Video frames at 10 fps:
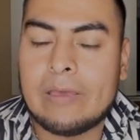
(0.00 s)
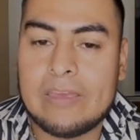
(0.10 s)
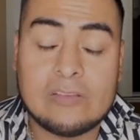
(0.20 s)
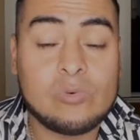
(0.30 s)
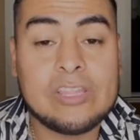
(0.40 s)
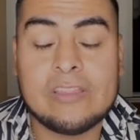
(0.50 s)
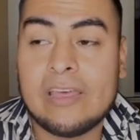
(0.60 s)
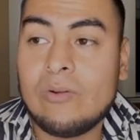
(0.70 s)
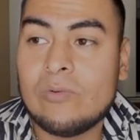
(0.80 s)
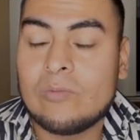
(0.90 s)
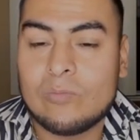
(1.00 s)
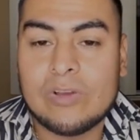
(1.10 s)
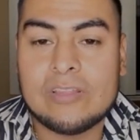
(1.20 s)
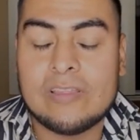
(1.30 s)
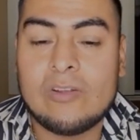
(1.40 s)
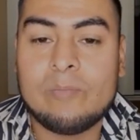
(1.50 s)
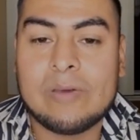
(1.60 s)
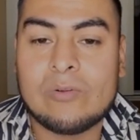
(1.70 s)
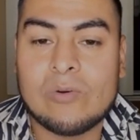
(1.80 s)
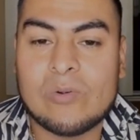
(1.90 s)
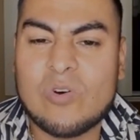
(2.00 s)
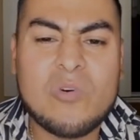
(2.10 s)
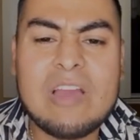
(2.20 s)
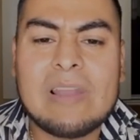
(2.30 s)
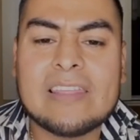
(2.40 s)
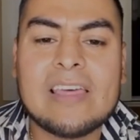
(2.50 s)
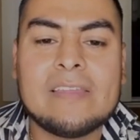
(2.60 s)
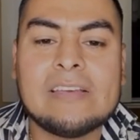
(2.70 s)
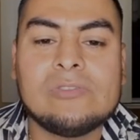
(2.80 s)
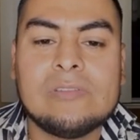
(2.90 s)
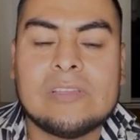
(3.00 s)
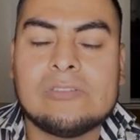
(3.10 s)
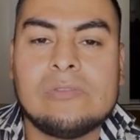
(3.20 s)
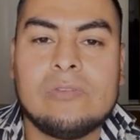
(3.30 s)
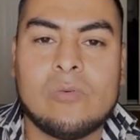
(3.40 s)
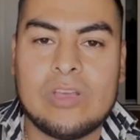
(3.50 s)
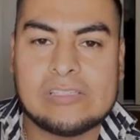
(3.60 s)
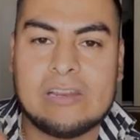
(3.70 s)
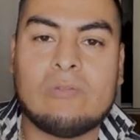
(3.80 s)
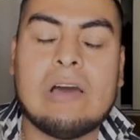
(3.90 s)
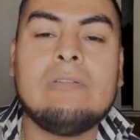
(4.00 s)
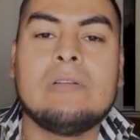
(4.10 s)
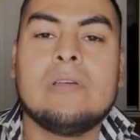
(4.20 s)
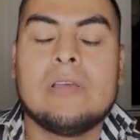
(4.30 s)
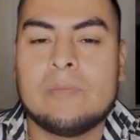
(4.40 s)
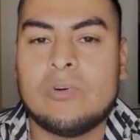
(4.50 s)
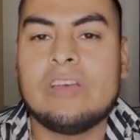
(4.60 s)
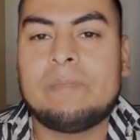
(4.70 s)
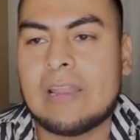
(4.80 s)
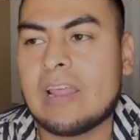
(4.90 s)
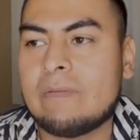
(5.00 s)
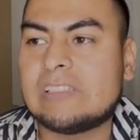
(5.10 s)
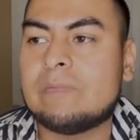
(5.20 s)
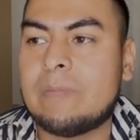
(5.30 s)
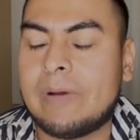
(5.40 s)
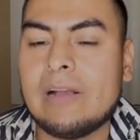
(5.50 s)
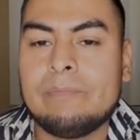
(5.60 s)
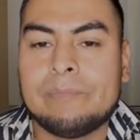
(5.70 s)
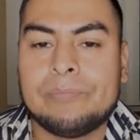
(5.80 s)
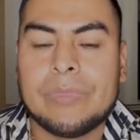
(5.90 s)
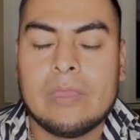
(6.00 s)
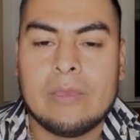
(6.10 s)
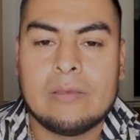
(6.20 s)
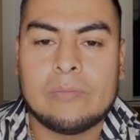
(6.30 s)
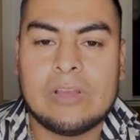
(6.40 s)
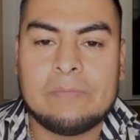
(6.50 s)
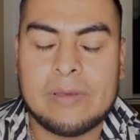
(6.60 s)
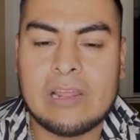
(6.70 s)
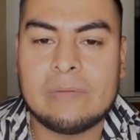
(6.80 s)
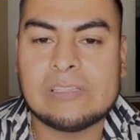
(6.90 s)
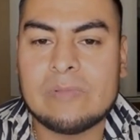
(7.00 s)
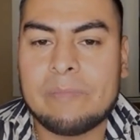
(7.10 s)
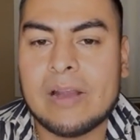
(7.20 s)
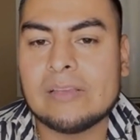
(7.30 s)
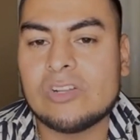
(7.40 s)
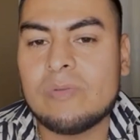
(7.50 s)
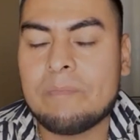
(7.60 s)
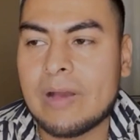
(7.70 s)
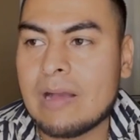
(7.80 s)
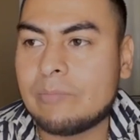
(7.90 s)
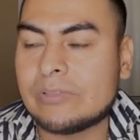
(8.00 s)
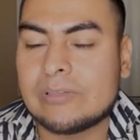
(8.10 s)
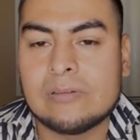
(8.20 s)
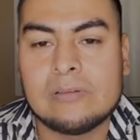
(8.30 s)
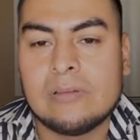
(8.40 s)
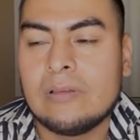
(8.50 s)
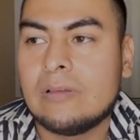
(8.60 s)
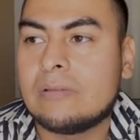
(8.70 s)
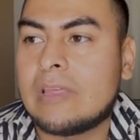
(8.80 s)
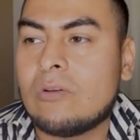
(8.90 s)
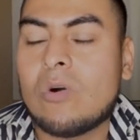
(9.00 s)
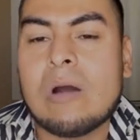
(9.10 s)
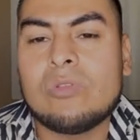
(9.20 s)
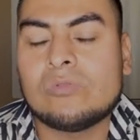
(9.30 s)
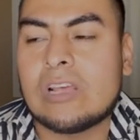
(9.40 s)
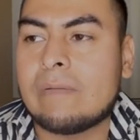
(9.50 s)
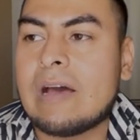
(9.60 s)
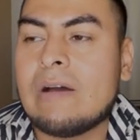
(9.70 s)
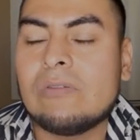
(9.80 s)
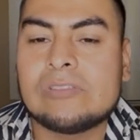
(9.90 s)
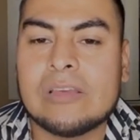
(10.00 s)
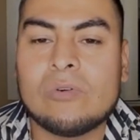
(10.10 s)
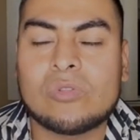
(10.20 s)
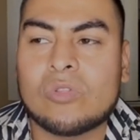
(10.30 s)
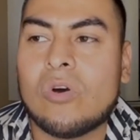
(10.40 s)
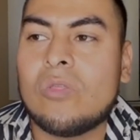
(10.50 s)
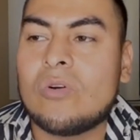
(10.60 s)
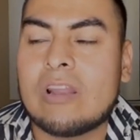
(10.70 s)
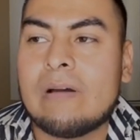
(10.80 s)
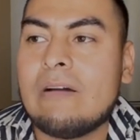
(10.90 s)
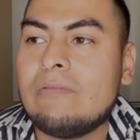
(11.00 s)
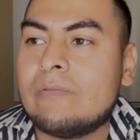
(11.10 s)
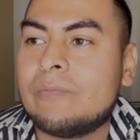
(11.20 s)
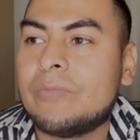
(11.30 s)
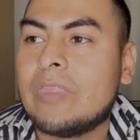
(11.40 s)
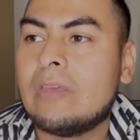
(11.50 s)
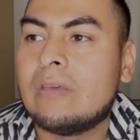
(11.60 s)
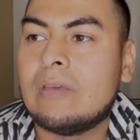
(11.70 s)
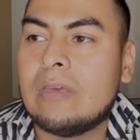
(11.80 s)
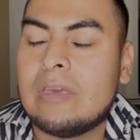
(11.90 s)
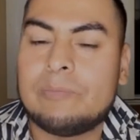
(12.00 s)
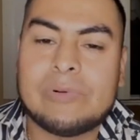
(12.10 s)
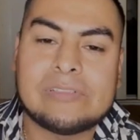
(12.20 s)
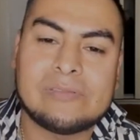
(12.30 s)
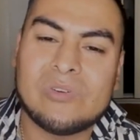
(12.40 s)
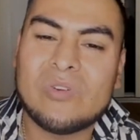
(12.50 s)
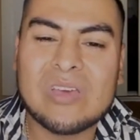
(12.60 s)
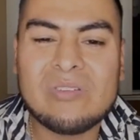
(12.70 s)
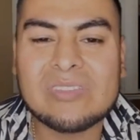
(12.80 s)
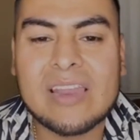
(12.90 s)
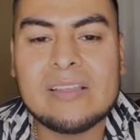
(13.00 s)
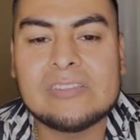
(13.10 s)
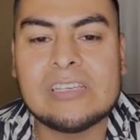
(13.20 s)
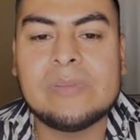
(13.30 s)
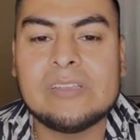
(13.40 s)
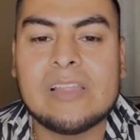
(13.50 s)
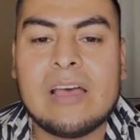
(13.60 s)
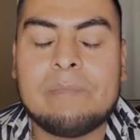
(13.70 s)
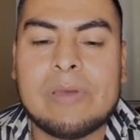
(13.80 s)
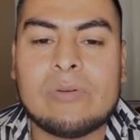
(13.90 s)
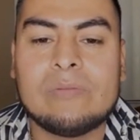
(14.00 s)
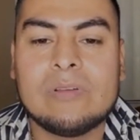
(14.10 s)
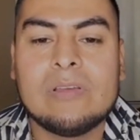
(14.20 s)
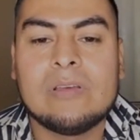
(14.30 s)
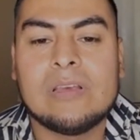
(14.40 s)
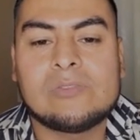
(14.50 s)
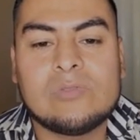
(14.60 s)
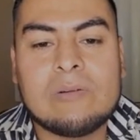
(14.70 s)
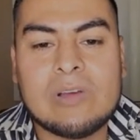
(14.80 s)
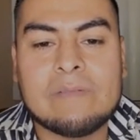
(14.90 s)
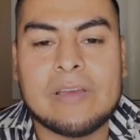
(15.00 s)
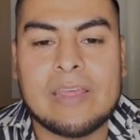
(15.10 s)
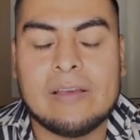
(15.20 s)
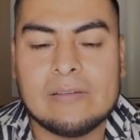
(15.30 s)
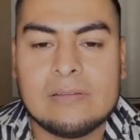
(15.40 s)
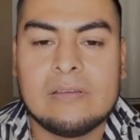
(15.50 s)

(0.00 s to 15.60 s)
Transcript: y es buen dinero, buen dinero, pero no voy a hablar nada de eso, de eso lo voy a hacer a un lado. Voy a esperar a ver si me paga. Voy a esperar a ver si me paga y si no me paga, pues tengo audios grabados, tengo todo grabado. Y pues yo no quiero entrar en chismes ni nada, pero es una buena feria.